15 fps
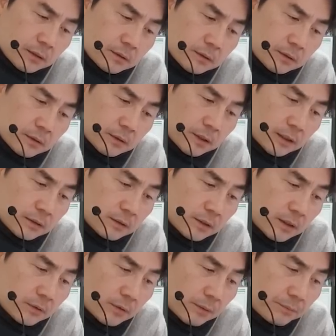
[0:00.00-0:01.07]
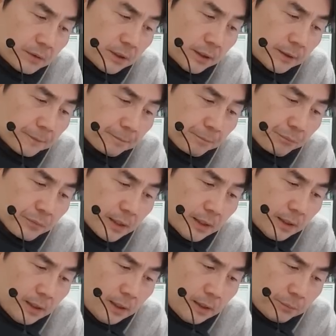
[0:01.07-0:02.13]
늘어났다고 합니다.
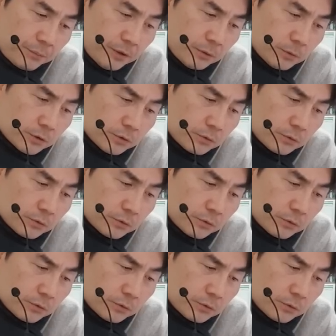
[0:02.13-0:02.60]
미국